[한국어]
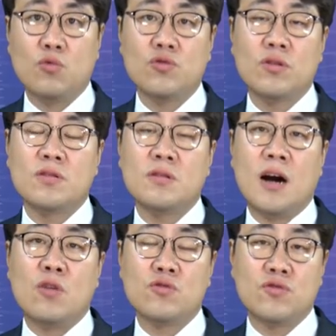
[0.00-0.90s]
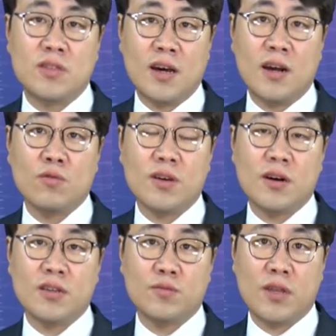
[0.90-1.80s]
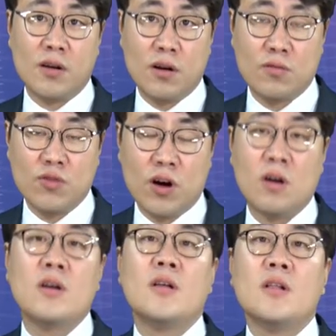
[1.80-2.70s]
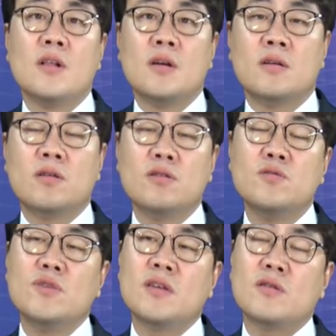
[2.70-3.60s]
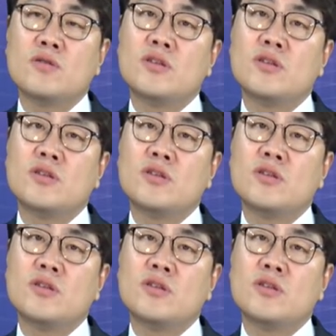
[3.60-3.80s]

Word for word: 모든 것을 아우를 수 있다라고 생각하시면 될 것 같고요. 그런 의미에서